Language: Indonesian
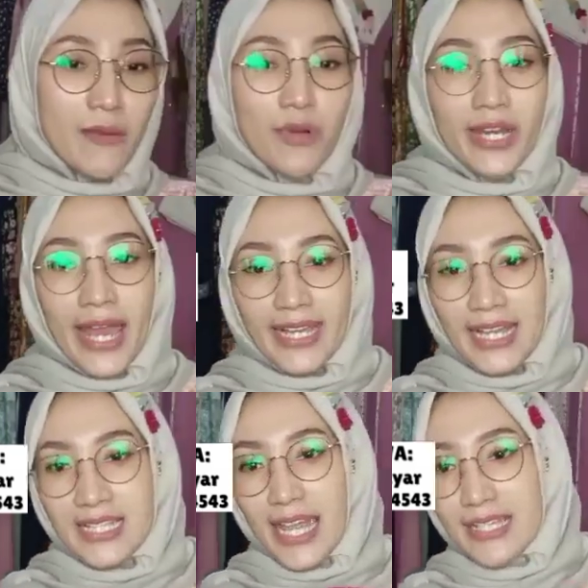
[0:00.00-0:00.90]
ada Bu
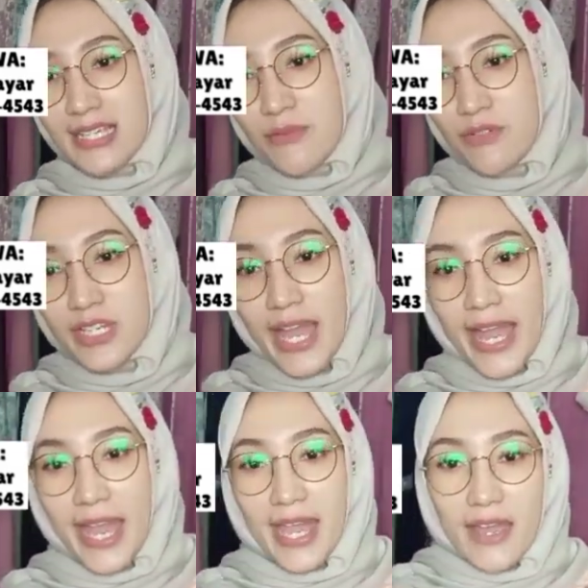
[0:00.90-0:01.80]
naikkan CS-nya
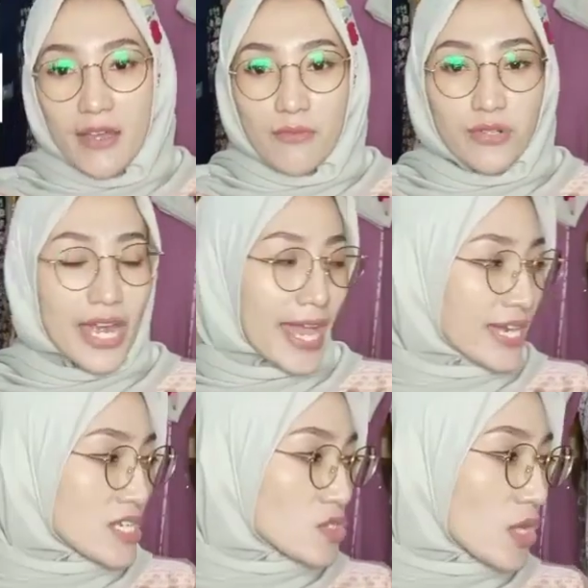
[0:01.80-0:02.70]
Bunda?
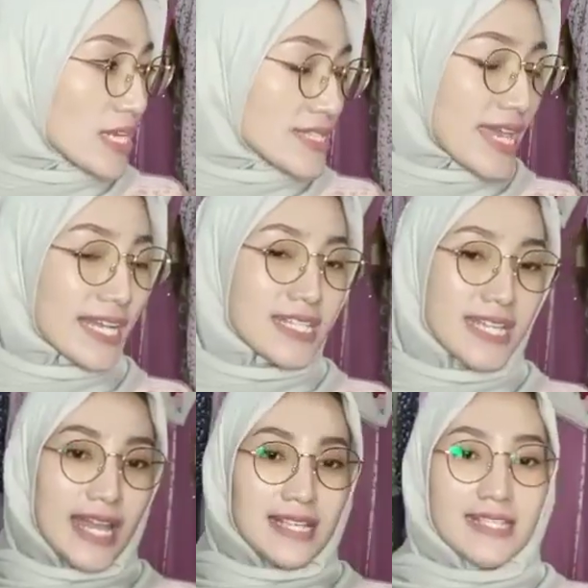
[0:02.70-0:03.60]
Bunda Eni Sulis
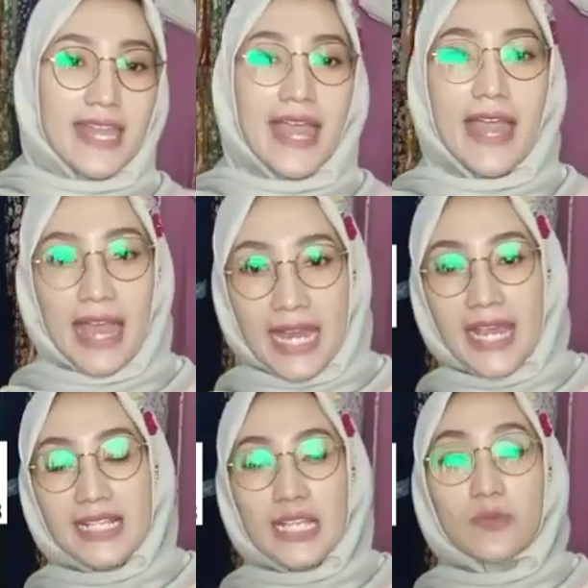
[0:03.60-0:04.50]
naikkan
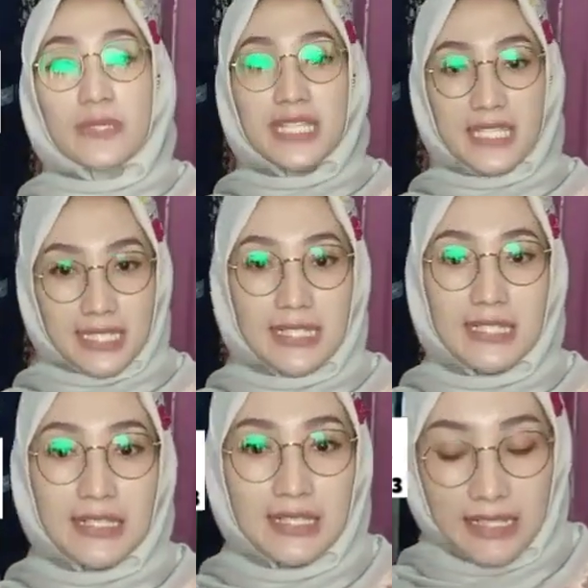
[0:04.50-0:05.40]
CS-nya. Ada satu
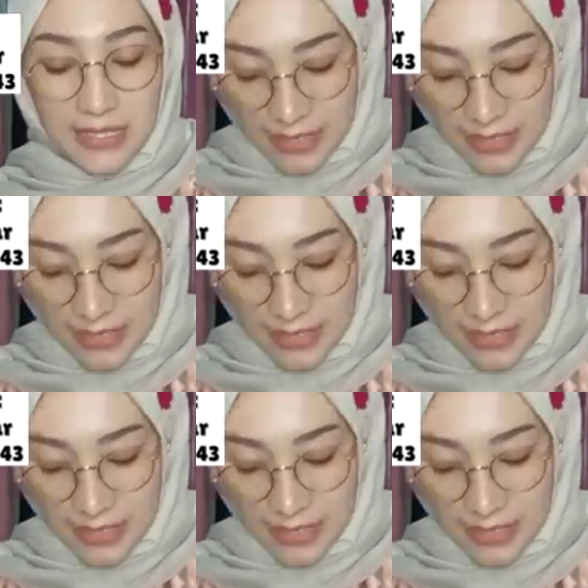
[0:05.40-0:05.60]
picis.